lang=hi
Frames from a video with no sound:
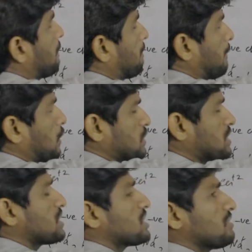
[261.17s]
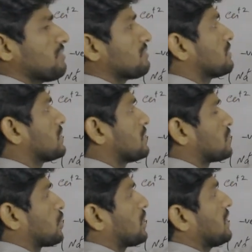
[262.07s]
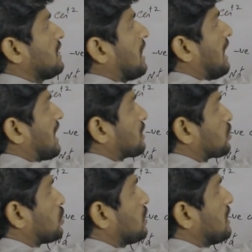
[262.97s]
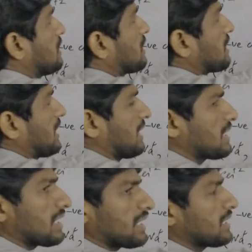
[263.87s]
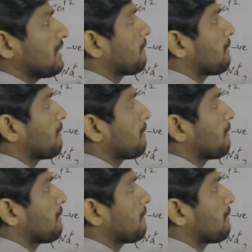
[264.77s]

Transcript: पॉजिटिव सॉरी इलेक्ट्रॉन गेन करेगी